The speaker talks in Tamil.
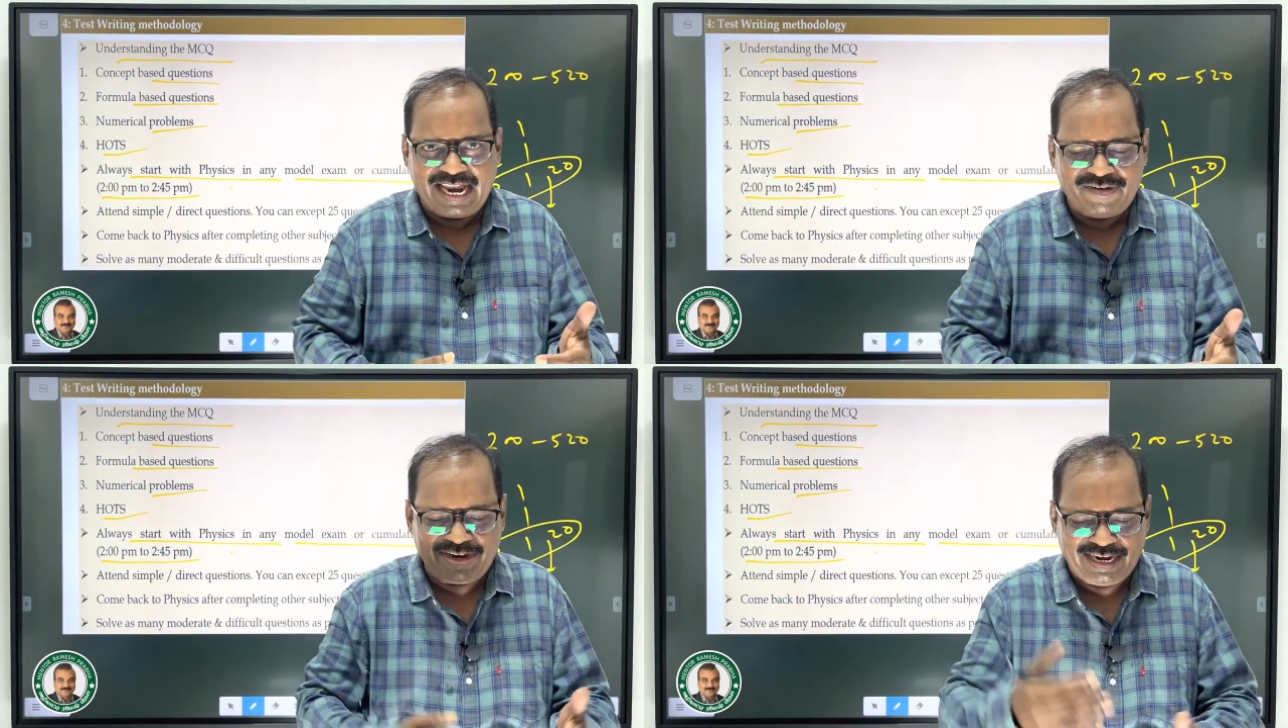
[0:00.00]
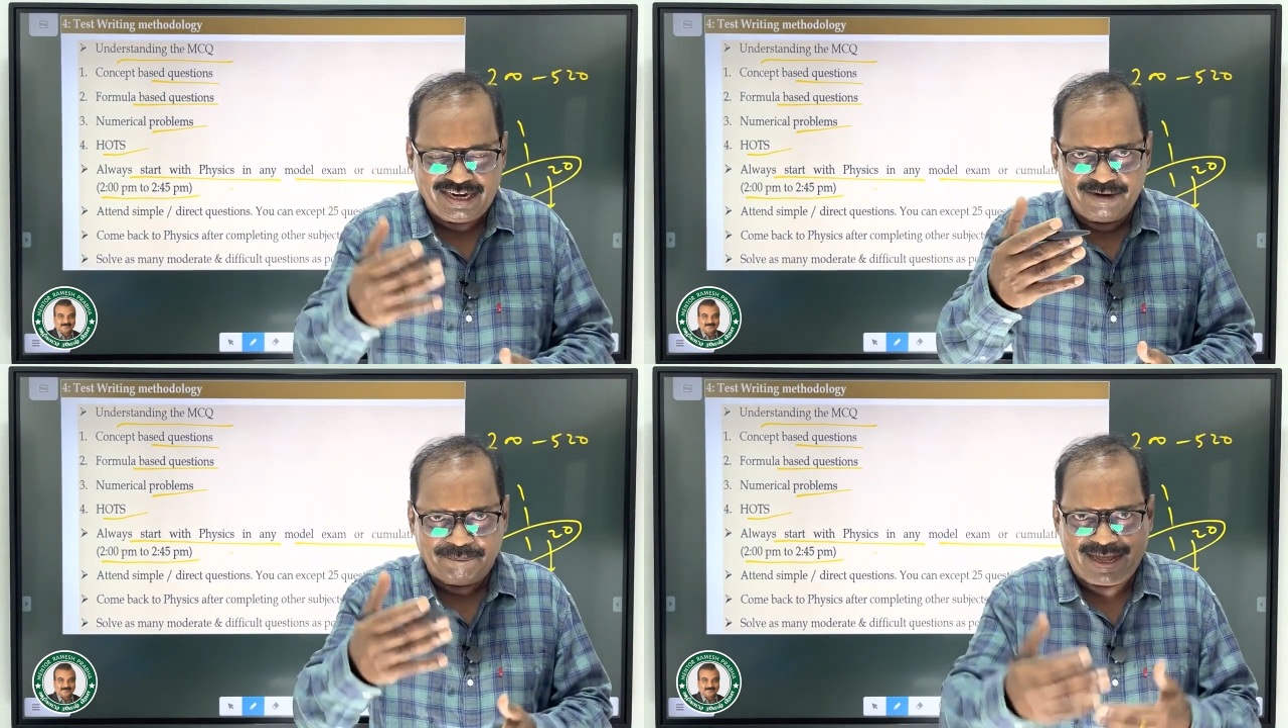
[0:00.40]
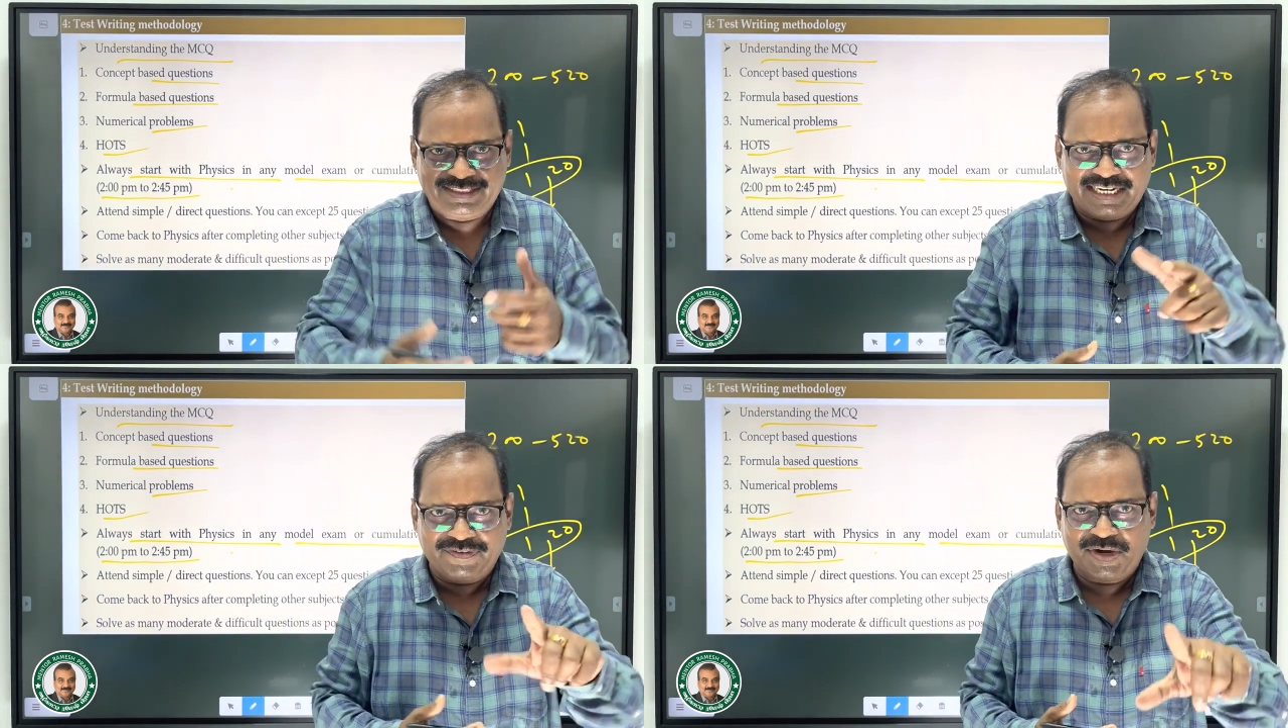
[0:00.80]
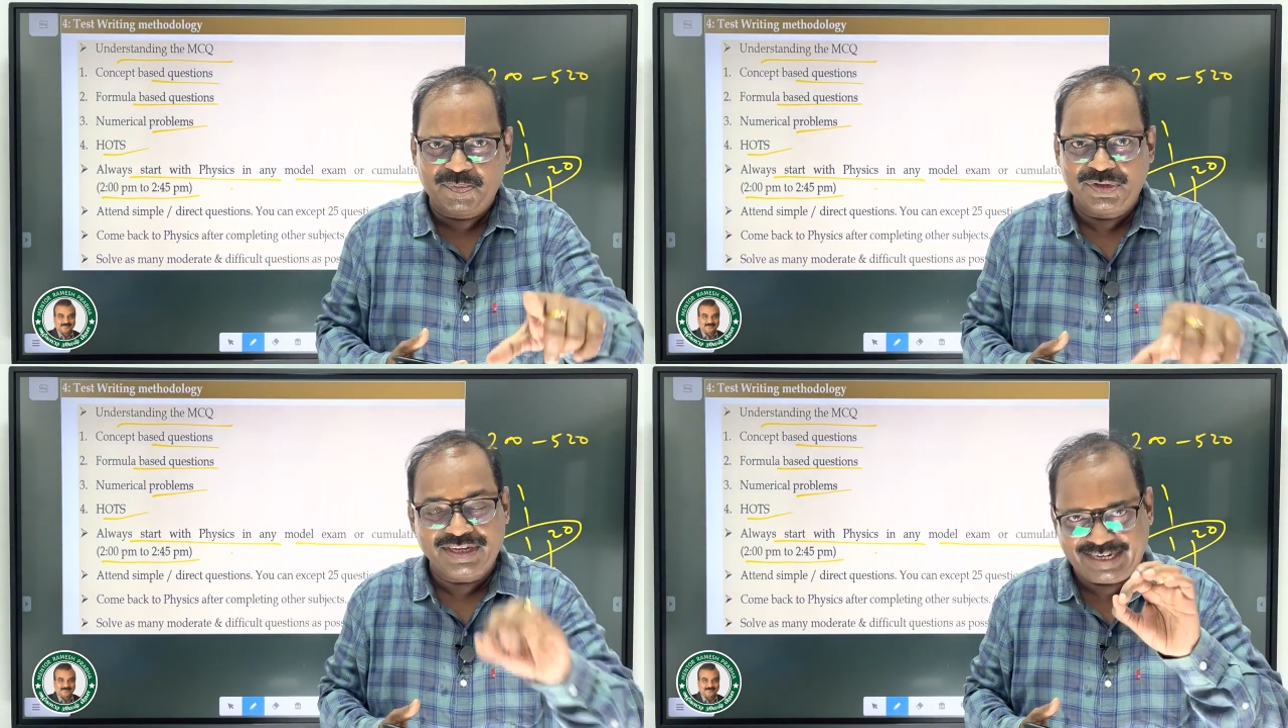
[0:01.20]
கேள்விகள் பார்த்துட்டே
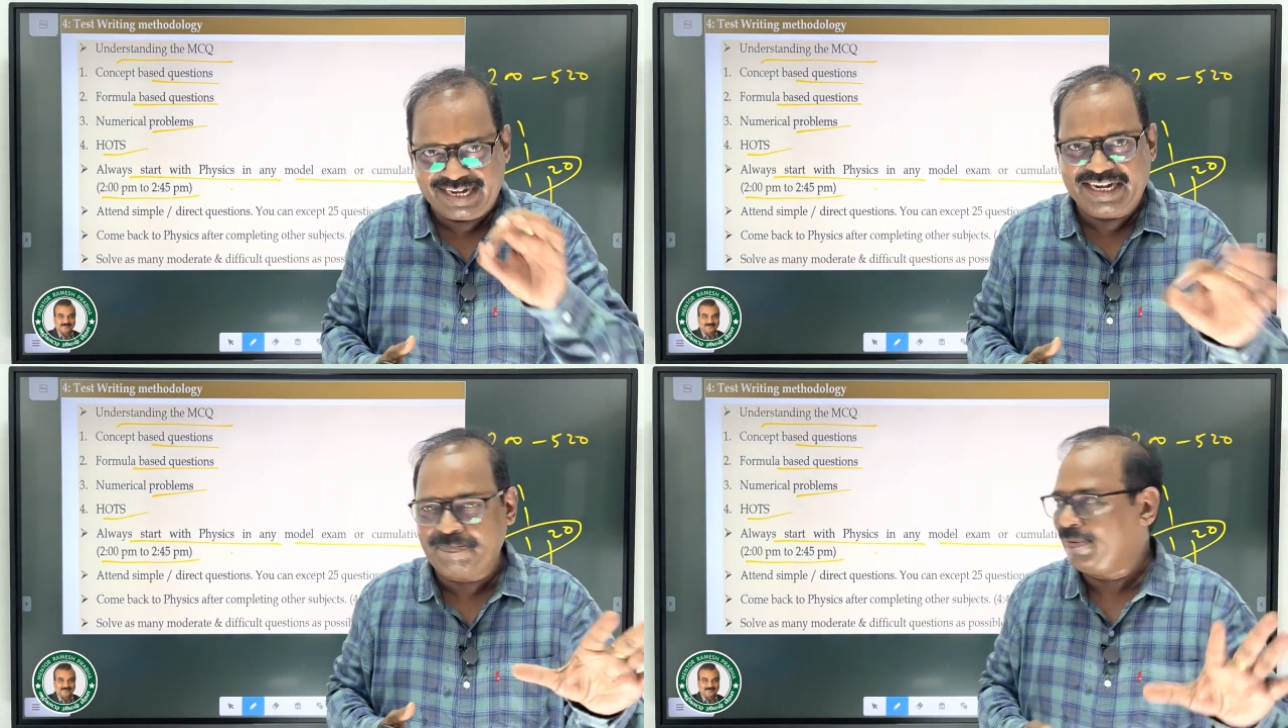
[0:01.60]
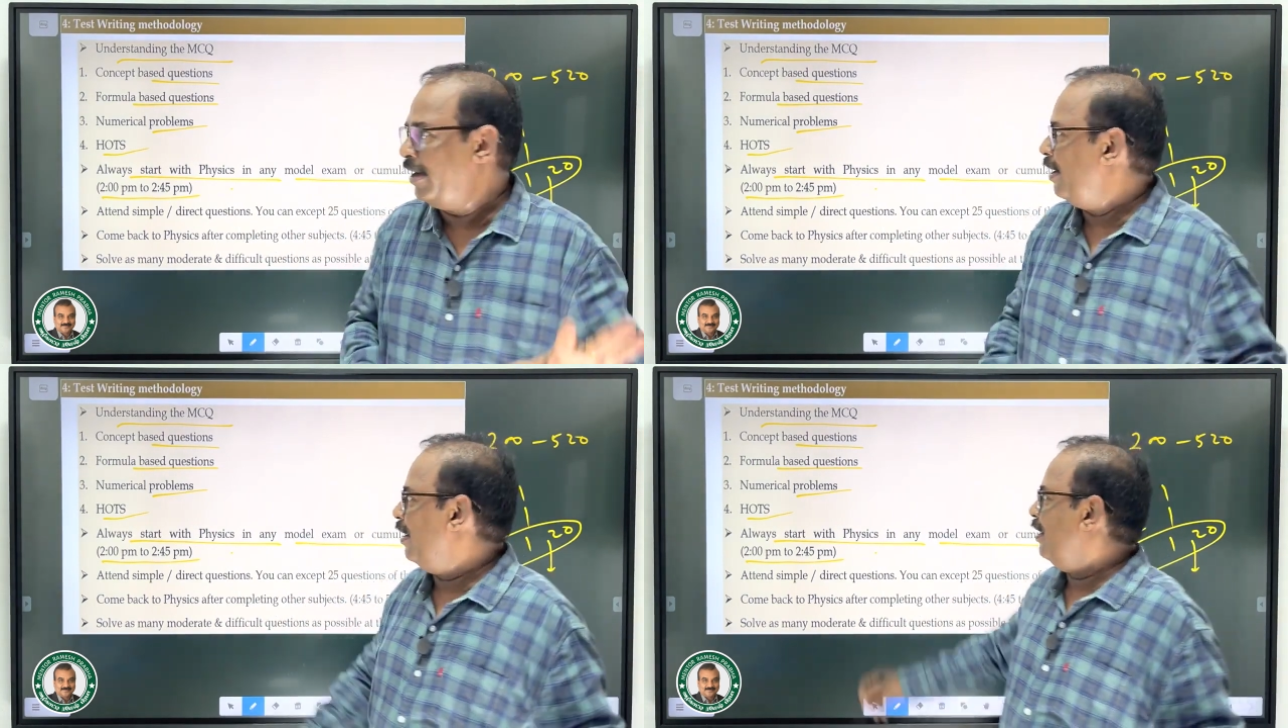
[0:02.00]
வரும்போது கண்டிப்பாக